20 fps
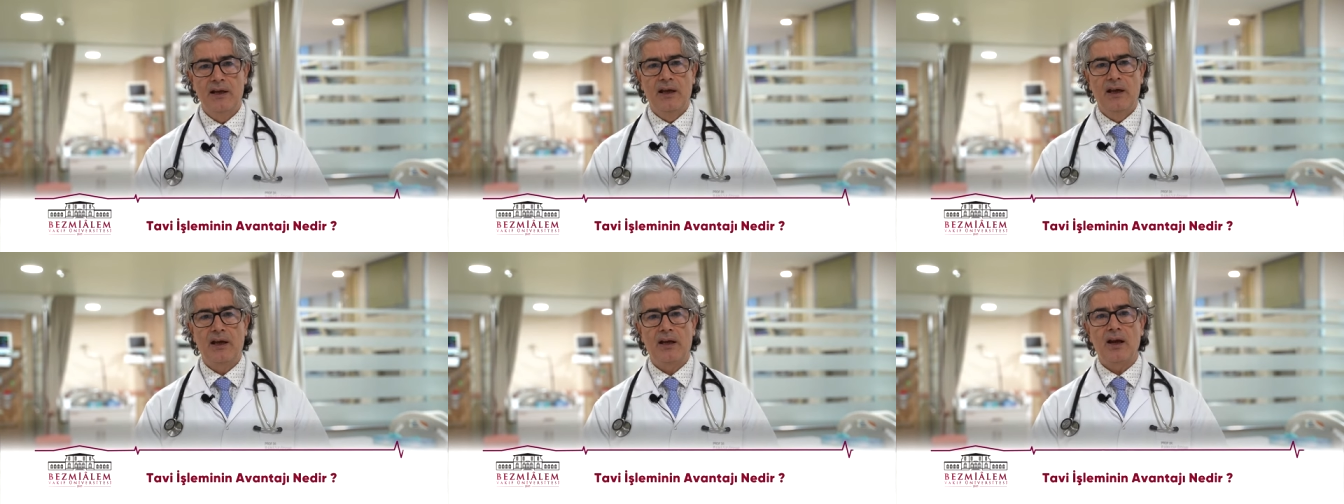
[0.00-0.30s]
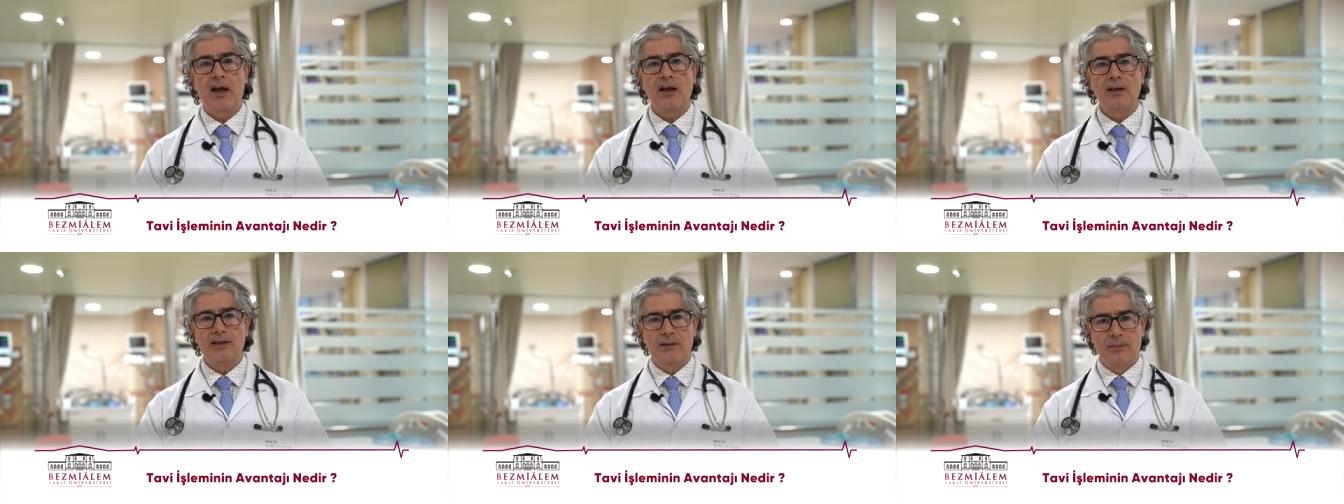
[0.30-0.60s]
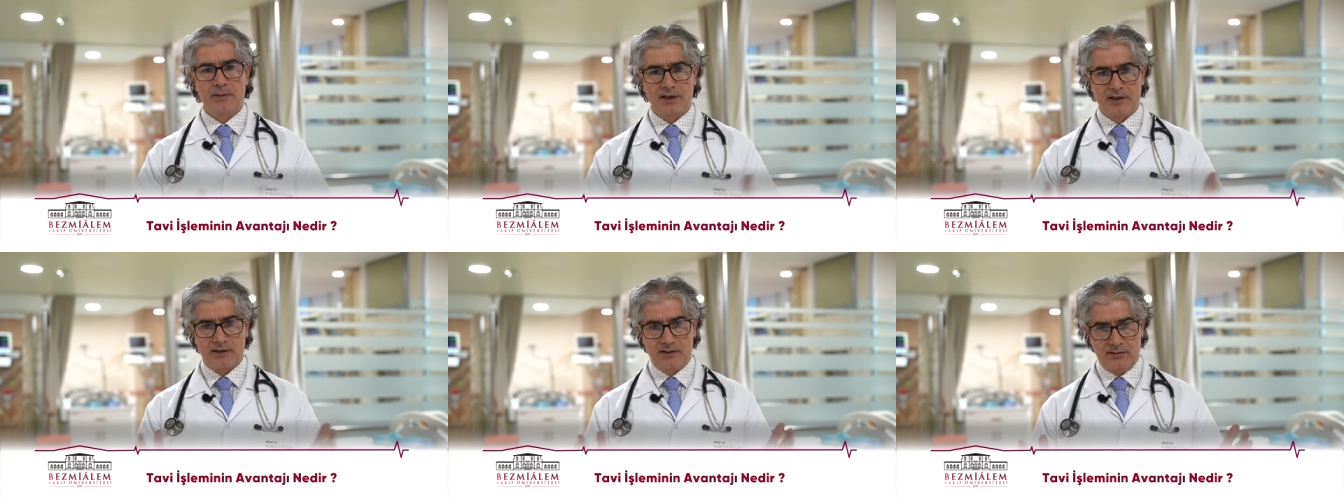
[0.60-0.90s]

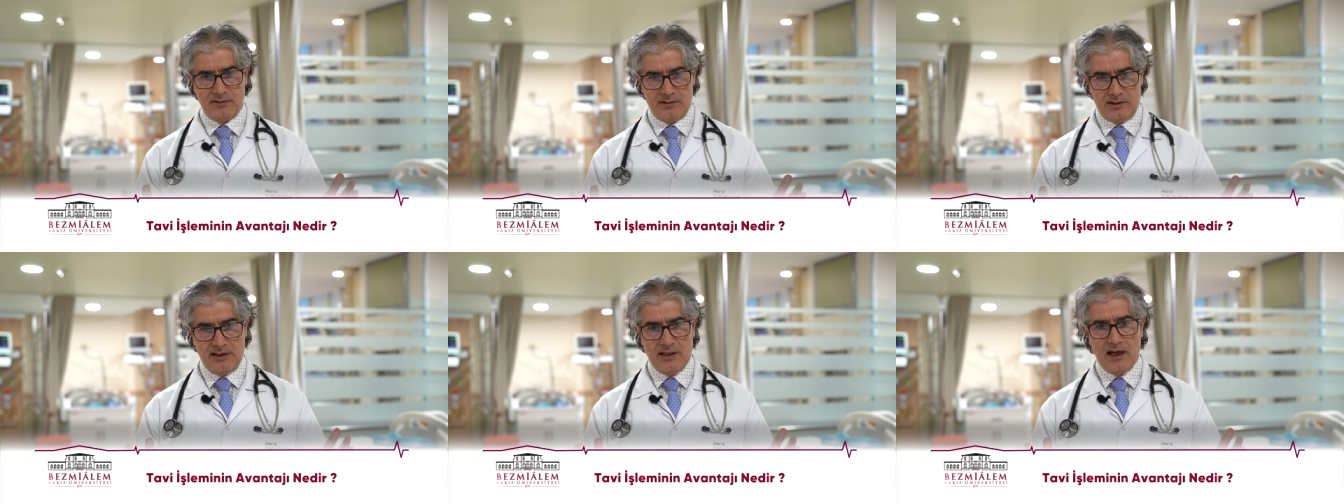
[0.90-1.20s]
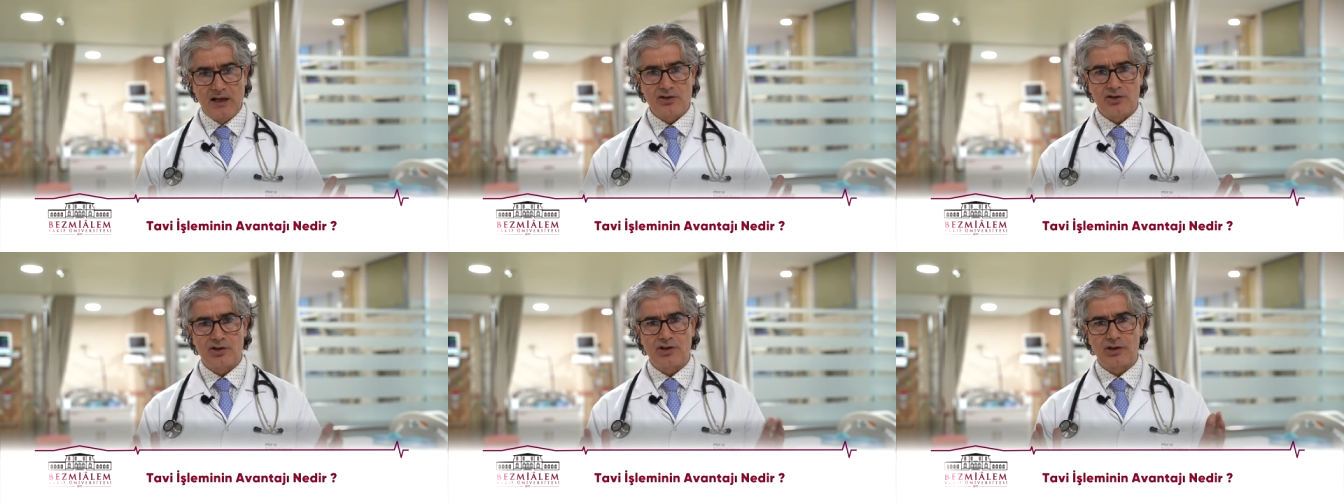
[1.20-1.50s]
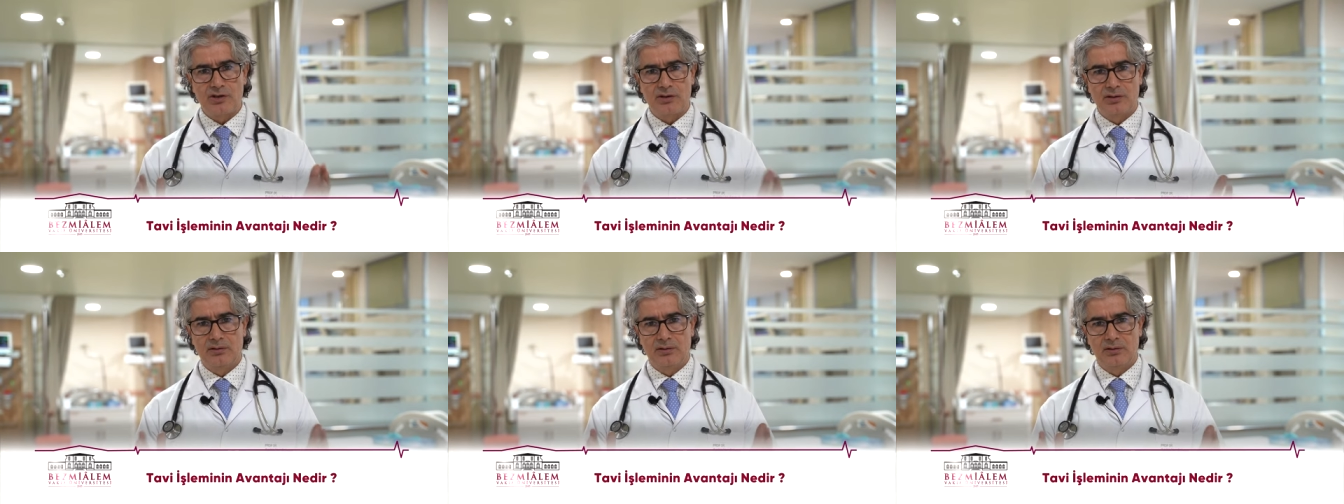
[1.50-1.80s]
herhangi bir
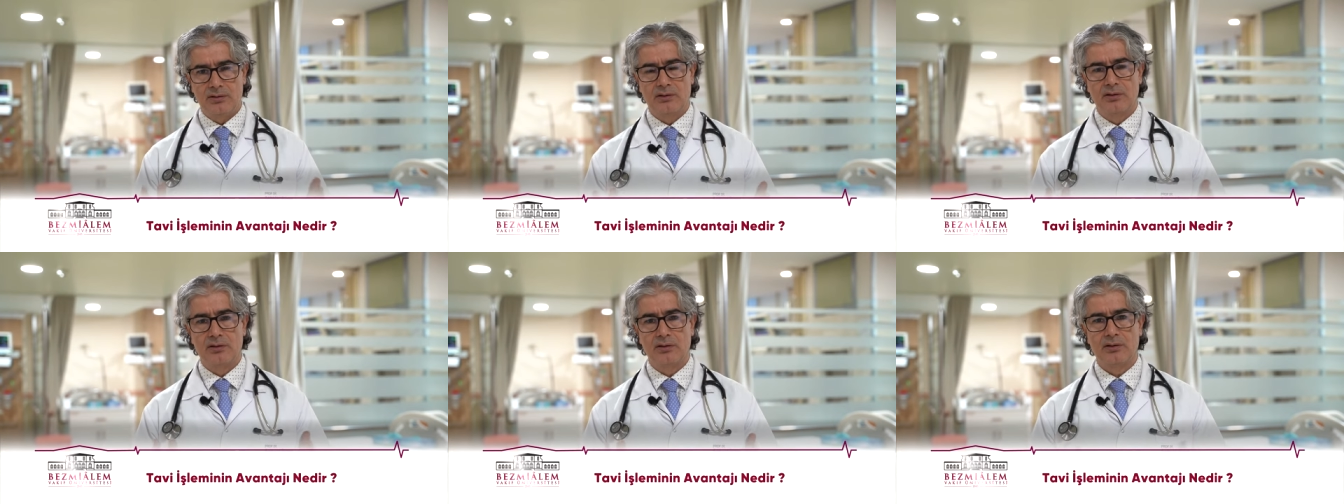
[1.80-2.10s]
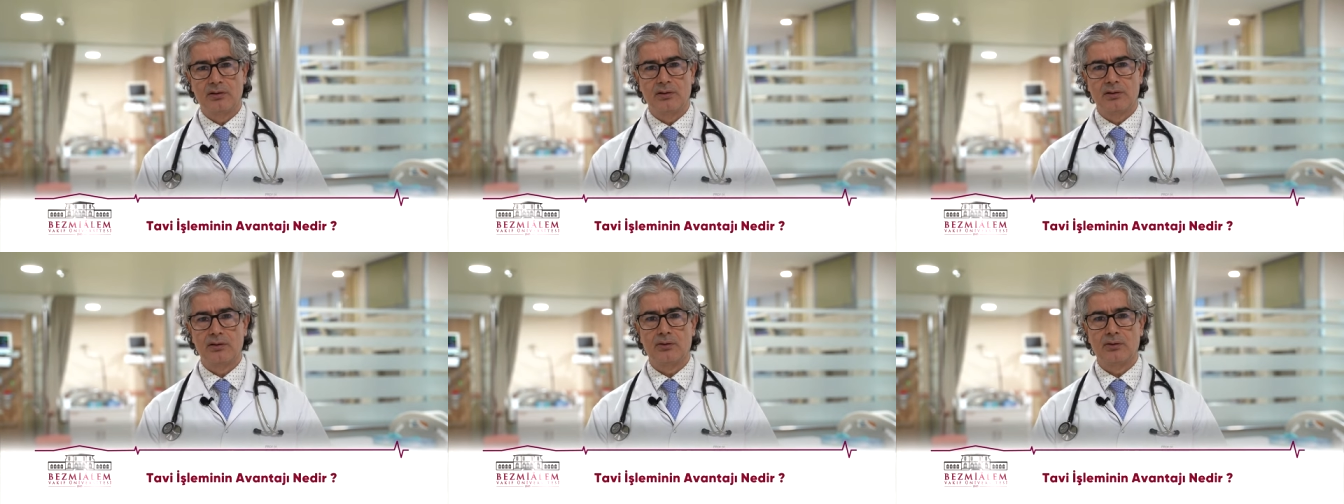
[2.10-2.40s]
ilaç e,